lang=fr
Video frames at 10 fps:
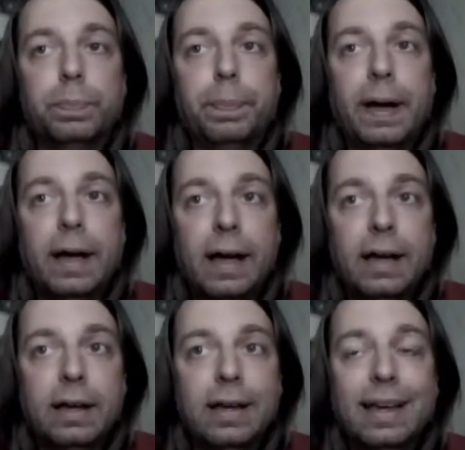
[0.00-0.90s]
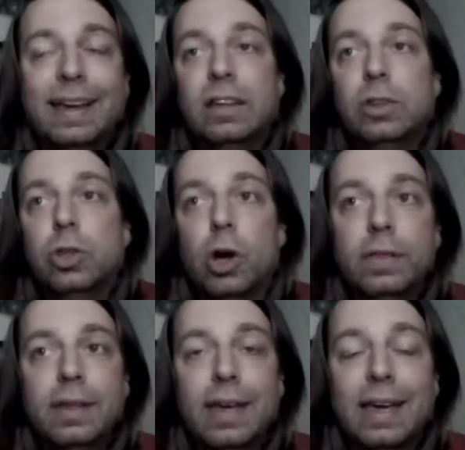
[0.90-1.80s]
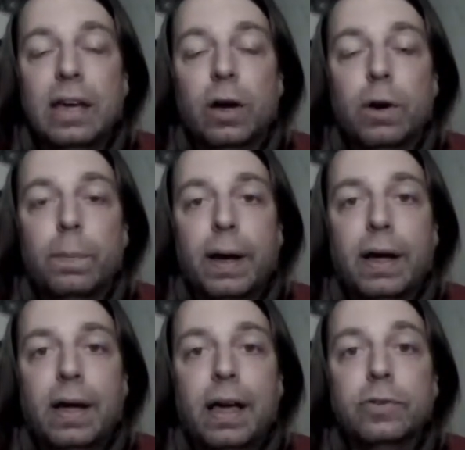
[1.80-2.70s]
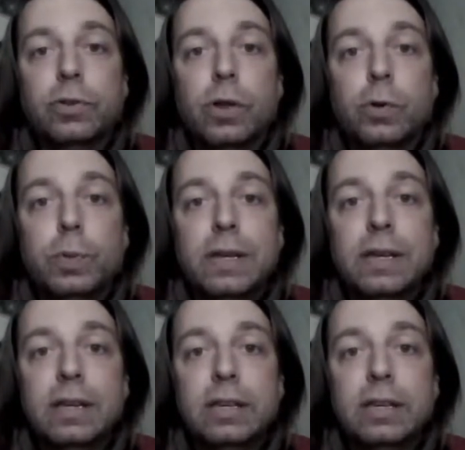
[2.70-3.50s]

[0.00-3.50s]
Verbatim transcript: prend et donne et reprend à celui